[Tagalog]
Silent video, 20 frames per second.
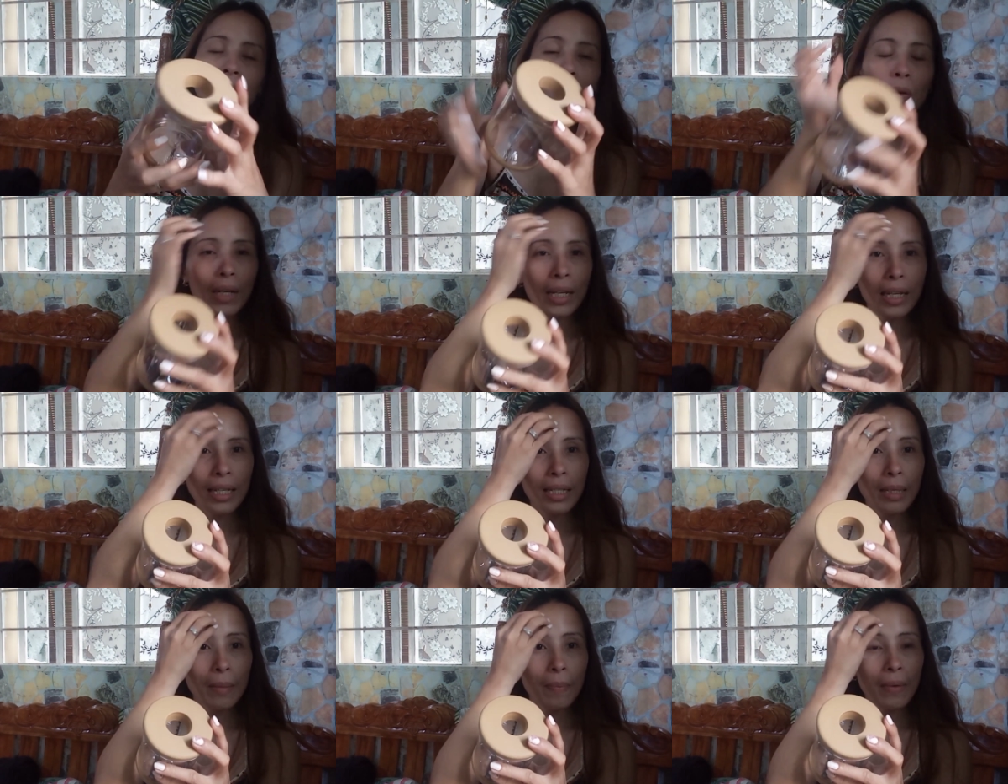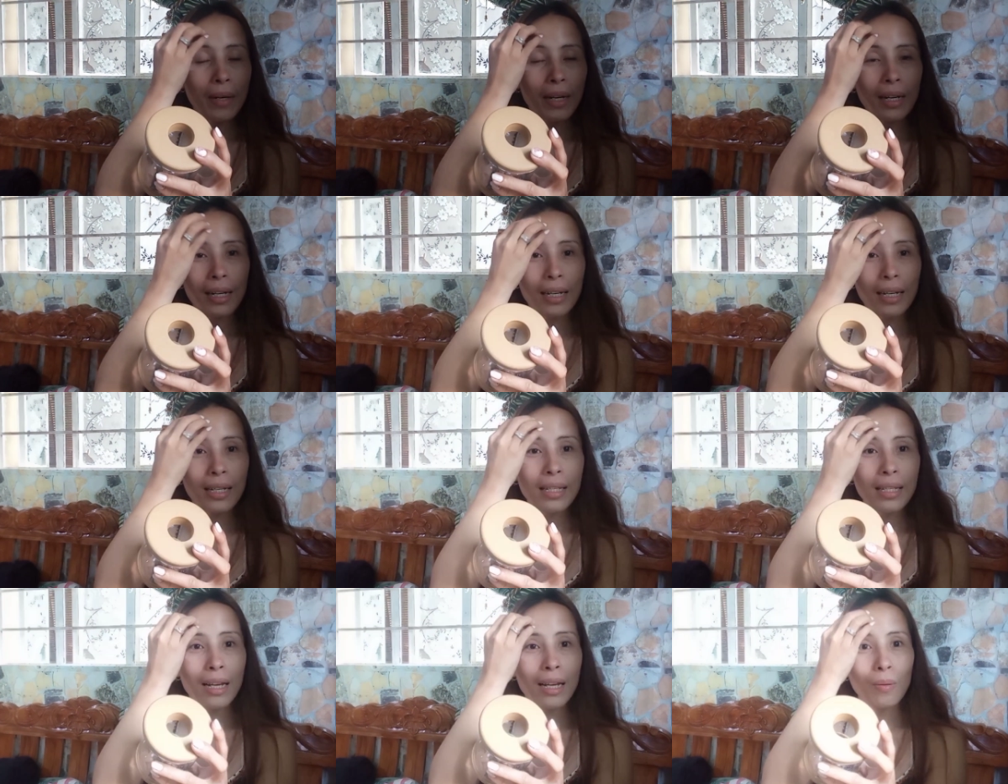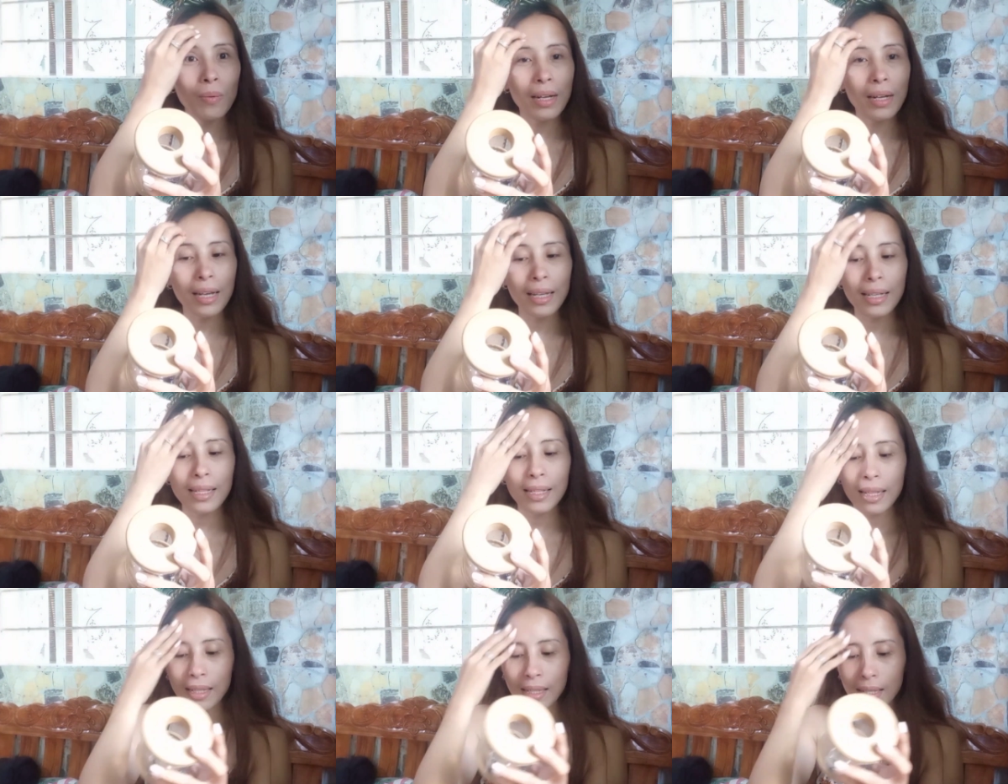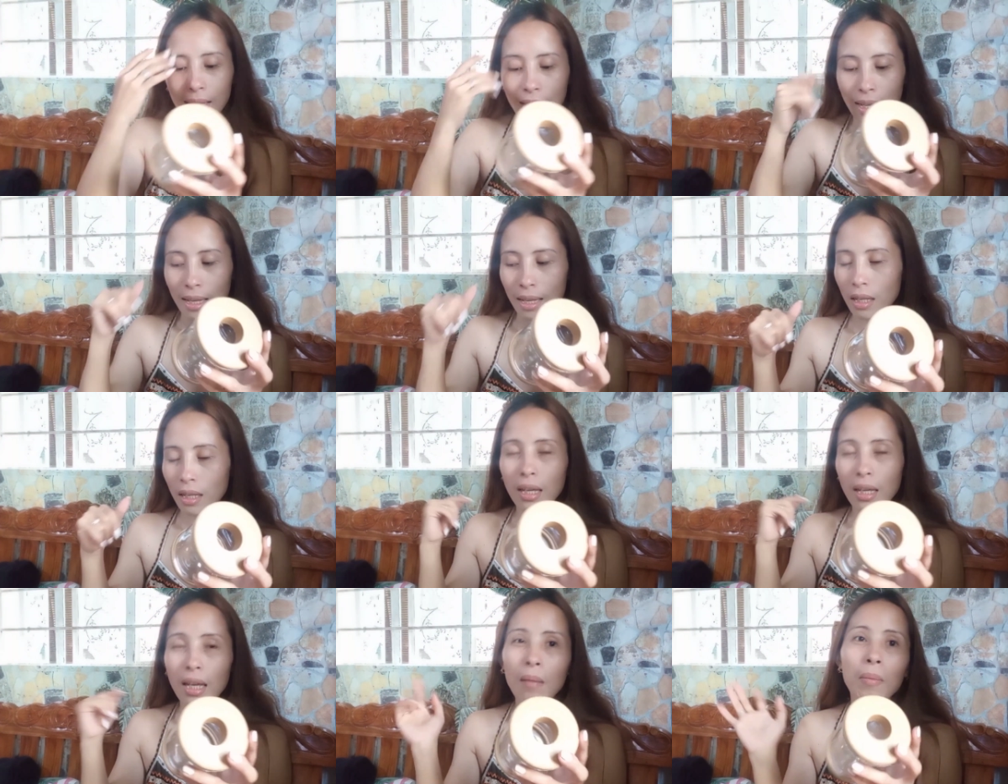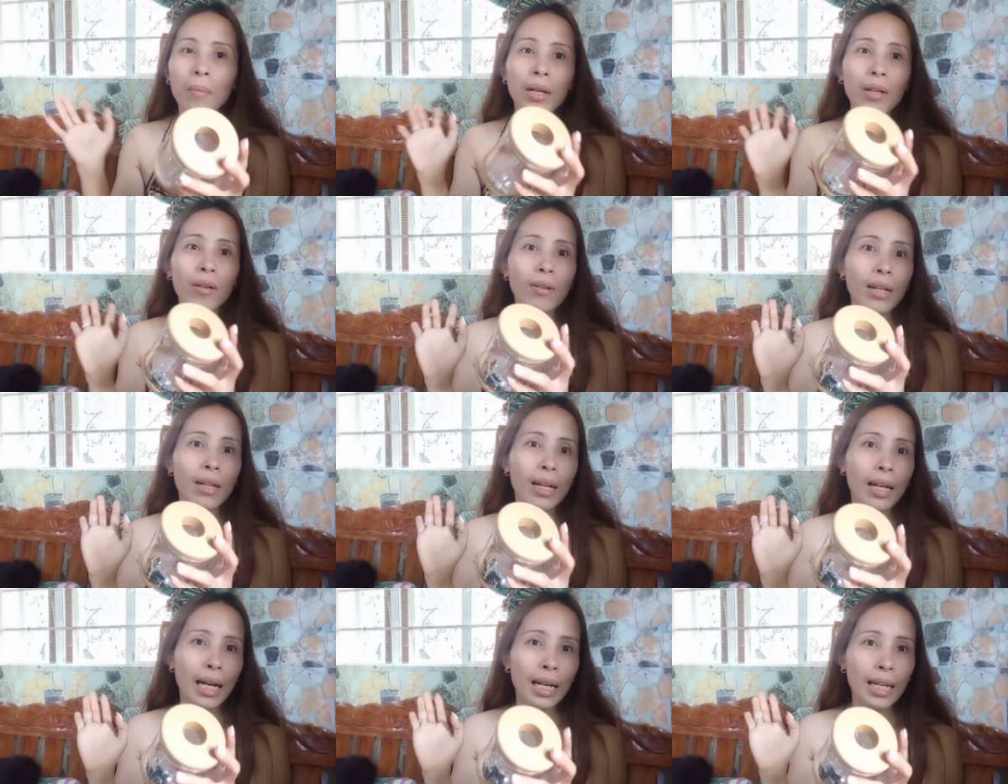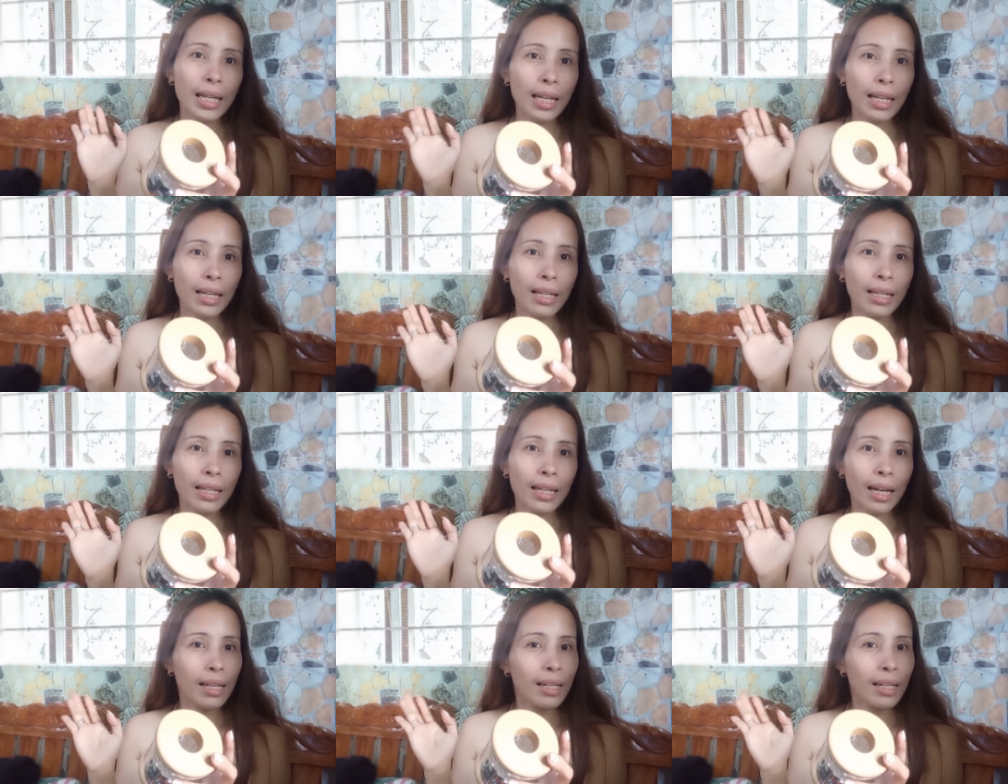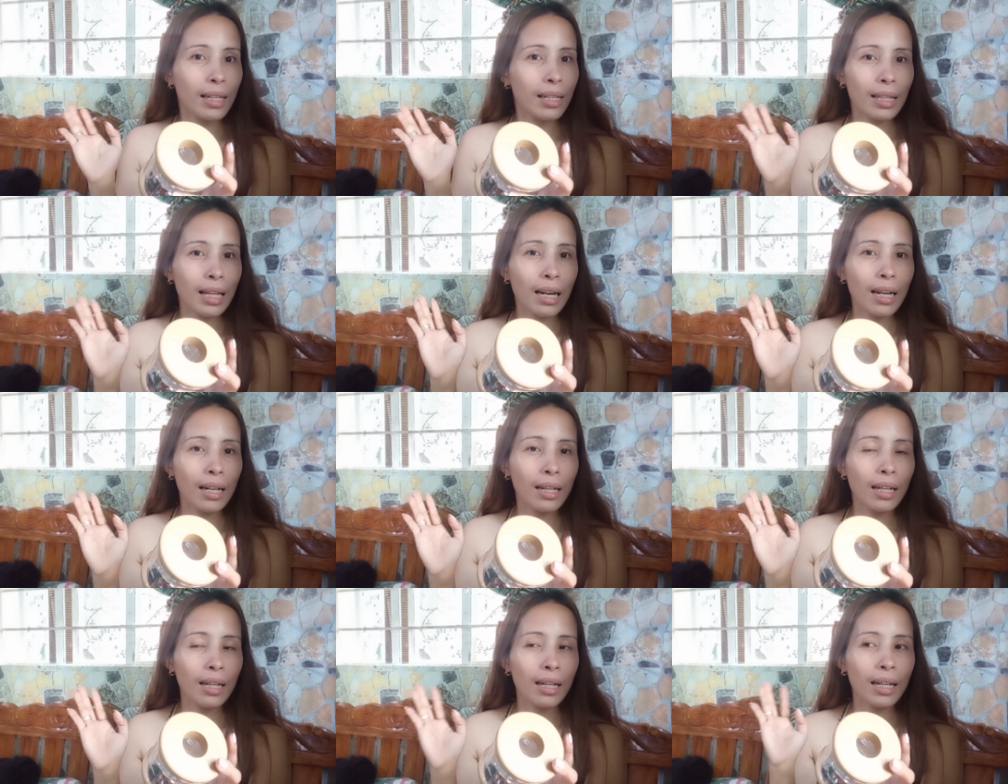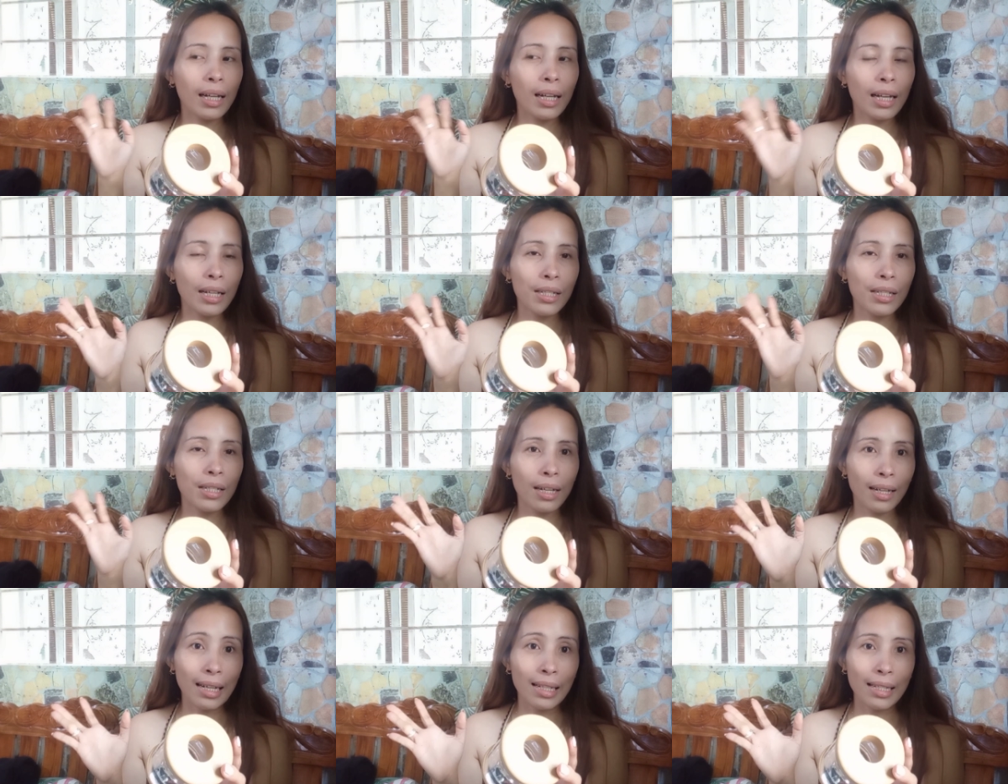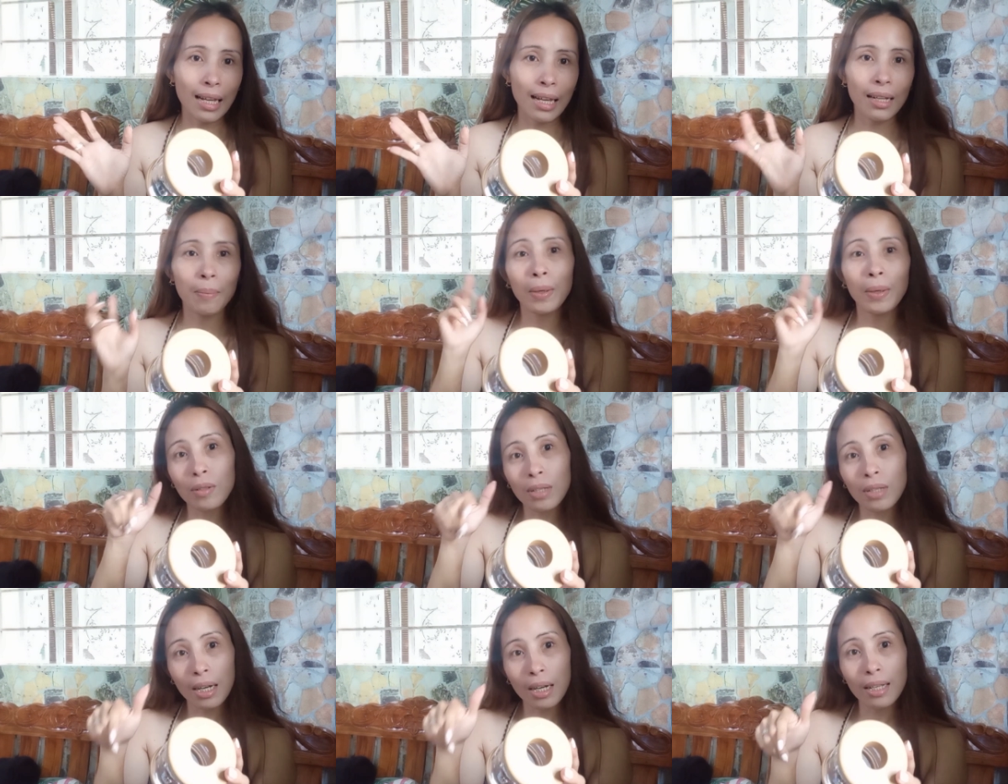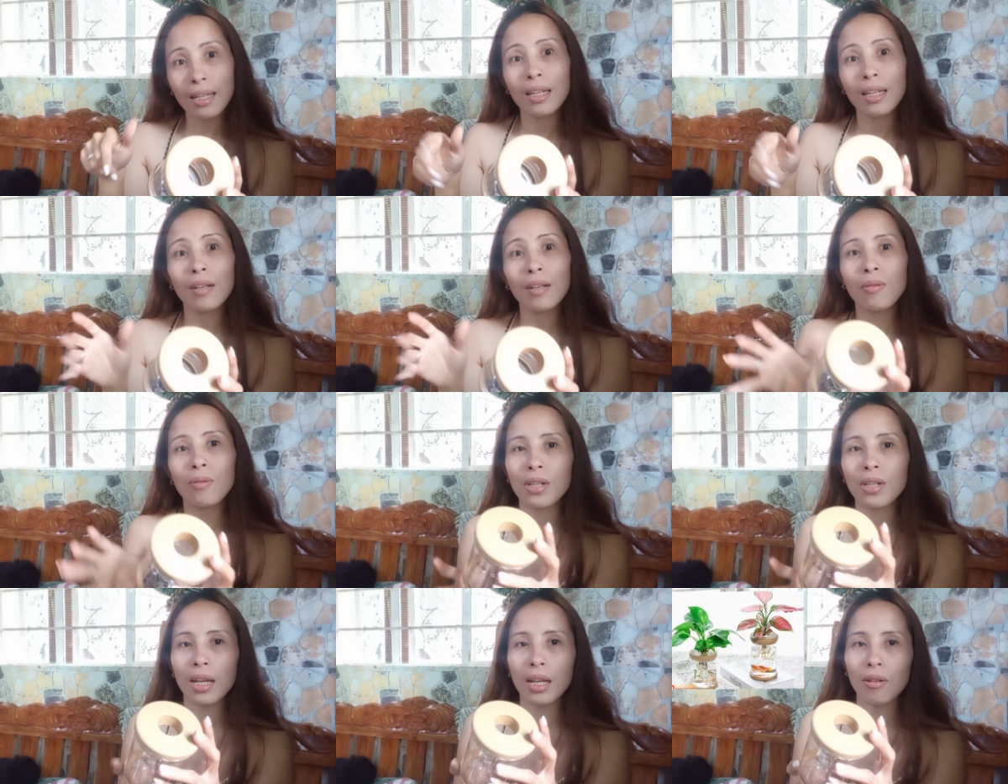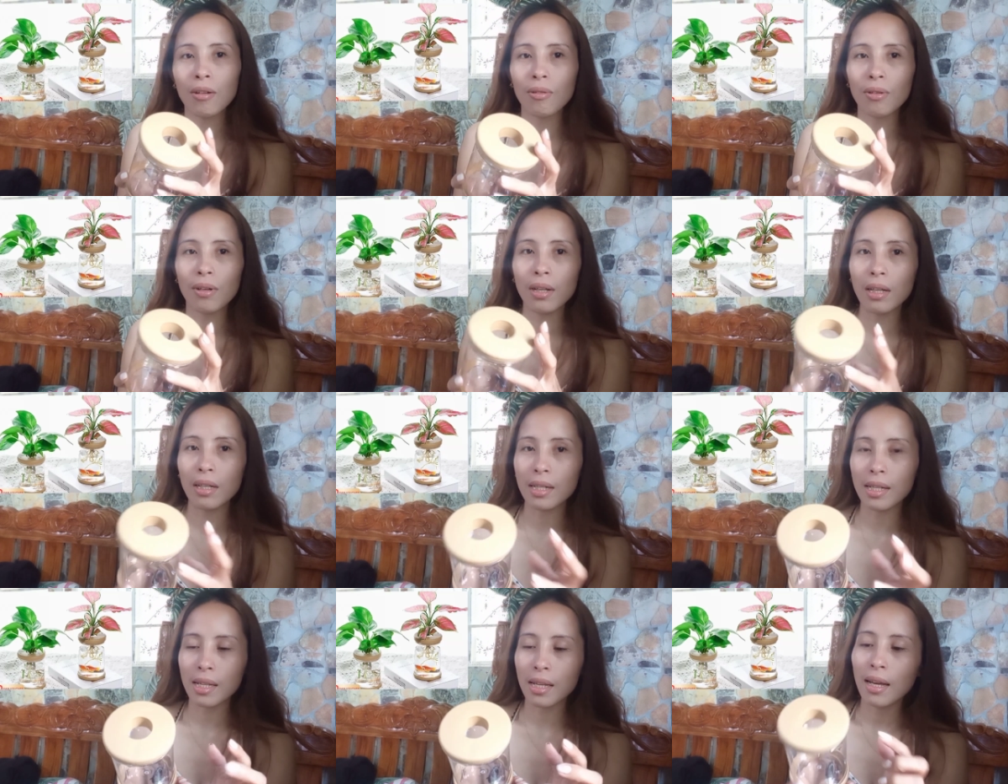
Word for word: isip lang kasi ako guys kasi iba yung lagayan niya. Hindi talaga lagayan siya ng Lazada. Pero sa Lazada ko siya in-order.